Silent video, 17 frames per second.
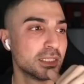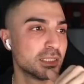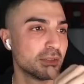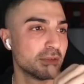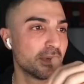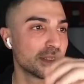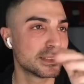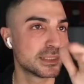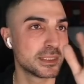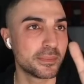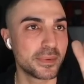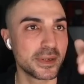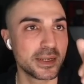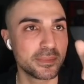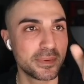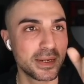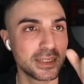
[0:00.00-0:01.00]
İşte
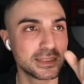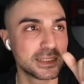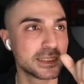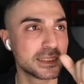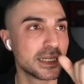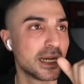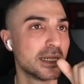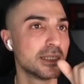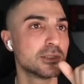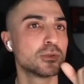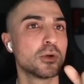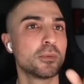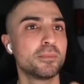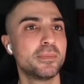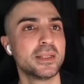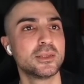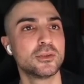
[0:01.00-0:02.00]
WhatsApp'a yapay zeka ile
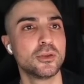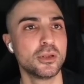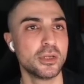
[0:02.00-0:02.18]
sohbet